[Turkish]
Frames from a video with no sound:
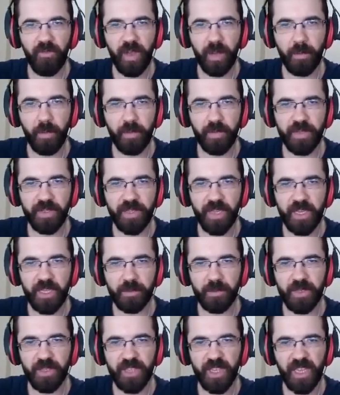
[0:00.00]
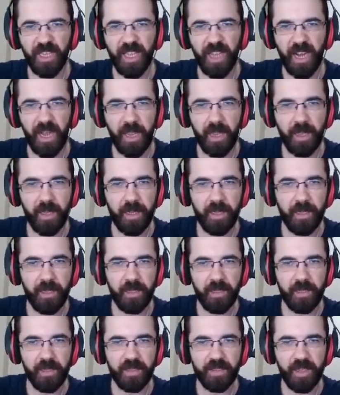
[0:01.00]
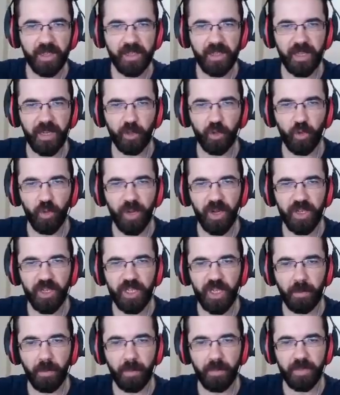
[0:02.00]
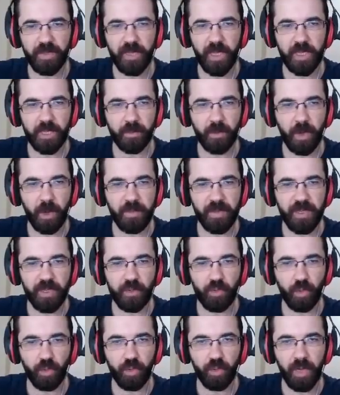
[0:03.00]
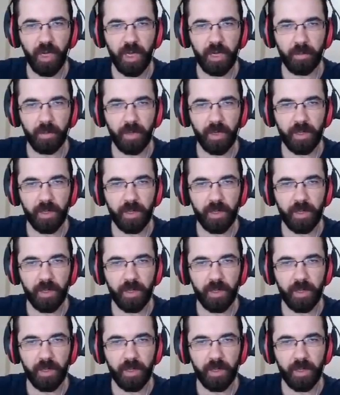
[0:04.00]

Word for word: vermemiz lazım insanlara. İnsanlara güven aşılamamız lazım. Aha birisi öldü galiba